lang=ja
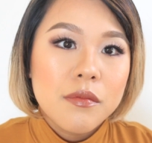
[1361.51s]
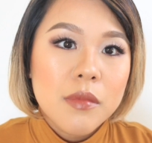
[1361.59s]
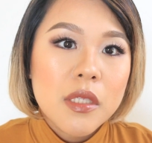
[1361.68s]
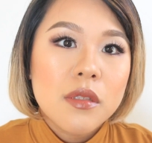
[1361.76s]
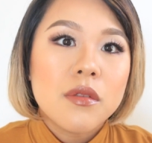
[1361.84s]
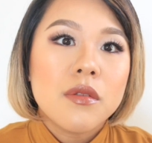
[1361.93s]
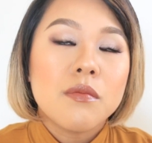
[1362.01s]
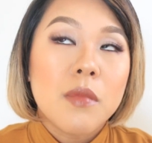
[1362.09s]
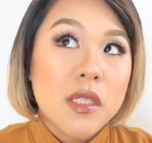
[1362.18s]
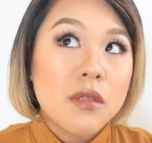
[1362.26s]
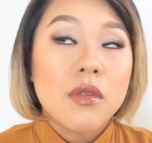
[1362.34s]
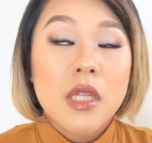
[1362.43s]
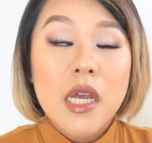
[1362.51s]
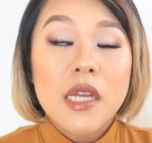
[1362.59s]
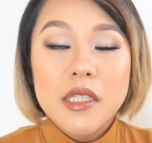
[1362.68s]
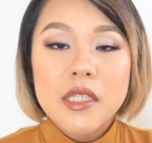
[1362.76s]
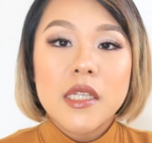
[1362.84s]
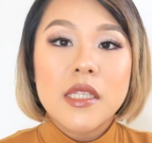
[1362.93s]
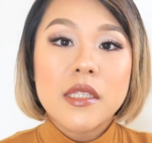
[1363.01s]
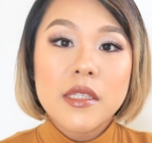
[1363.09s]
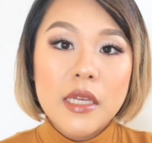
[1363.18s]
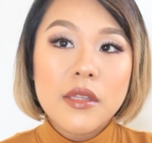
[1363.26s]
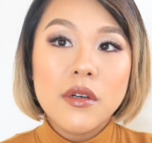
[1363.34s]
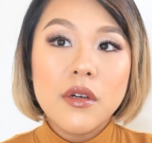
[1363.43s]
まあ、まあ、そんな感じなんです
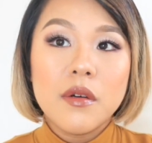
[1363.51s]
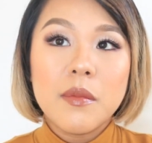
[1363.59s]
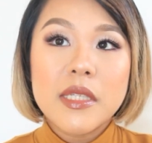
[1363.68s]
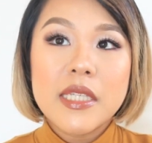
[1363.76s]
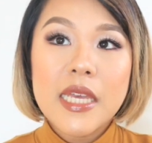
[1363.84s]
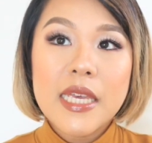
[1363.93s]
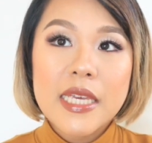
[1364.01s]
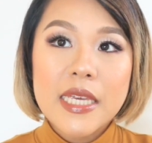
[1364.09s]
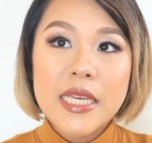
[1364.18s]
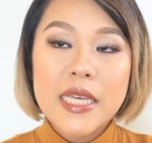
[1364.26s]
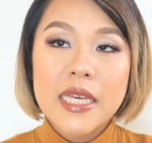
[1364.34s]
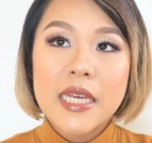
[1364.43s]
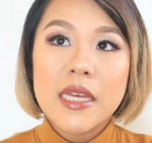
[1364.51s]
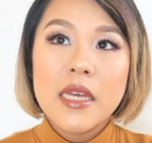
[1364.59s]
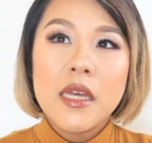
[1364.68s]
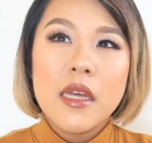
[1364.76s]
けど、まあ、ぜひ、